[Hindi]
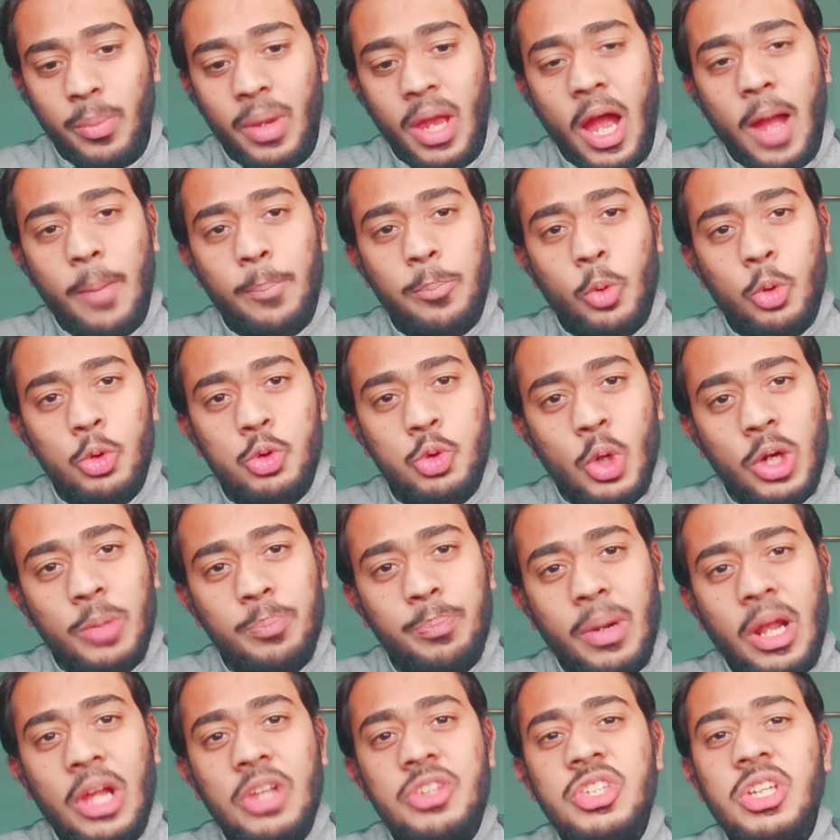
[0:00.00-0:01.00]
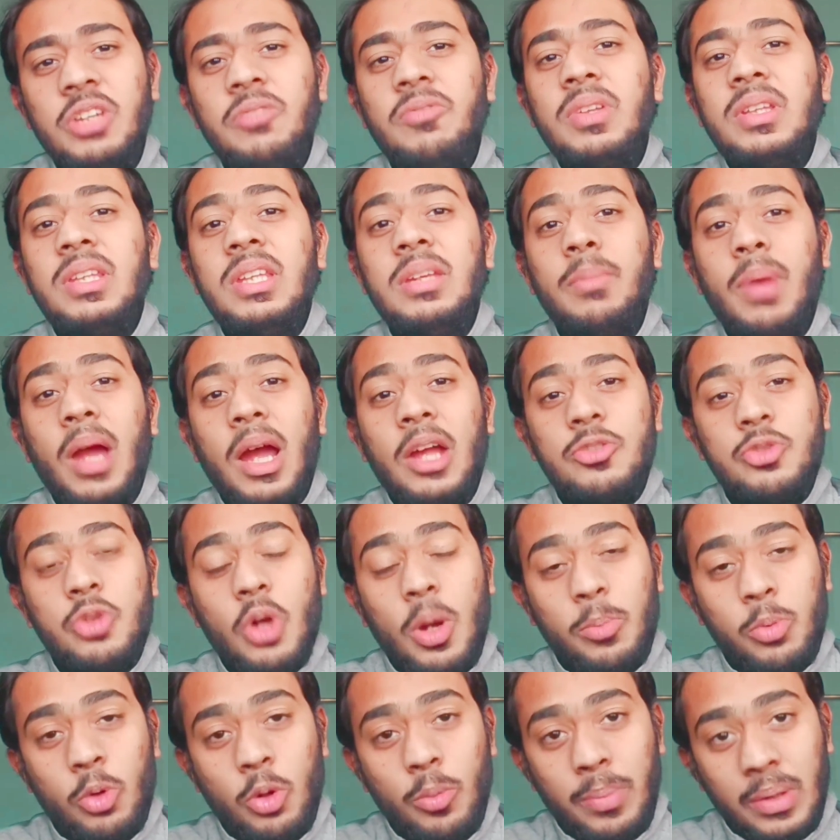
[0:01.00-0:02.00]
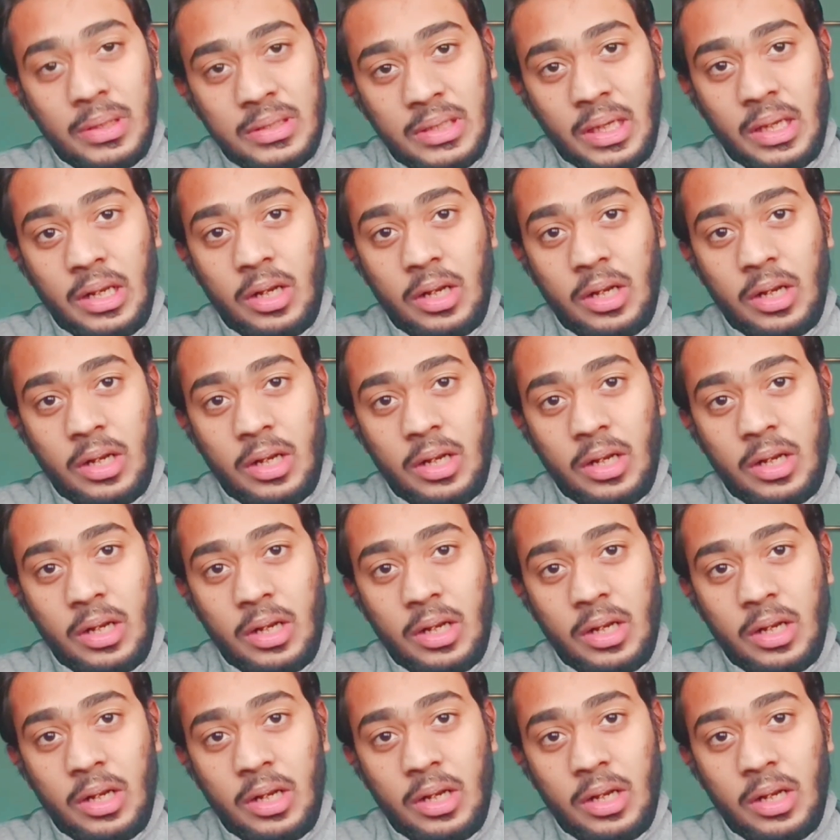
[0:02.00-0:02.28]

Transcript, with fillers: तो मैं आपको जो एक प्राचीन विधि में आज जो आपको